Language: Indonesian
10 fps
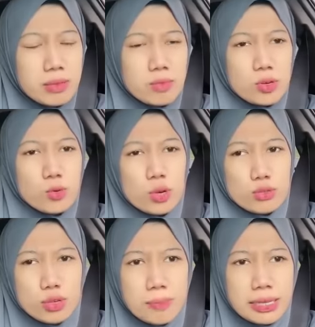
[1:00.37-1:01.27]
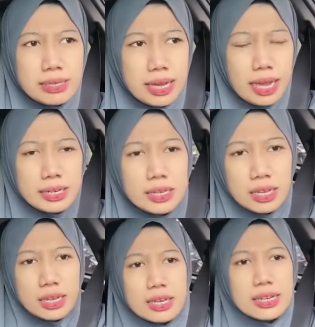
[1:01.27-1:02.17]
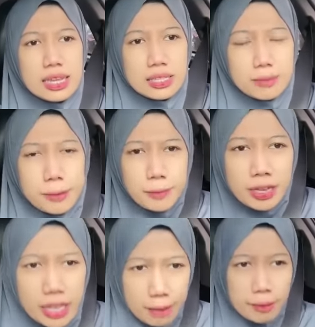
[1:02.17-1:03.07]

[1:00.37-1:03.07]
teman gue tuh kebanyakan datang memang ya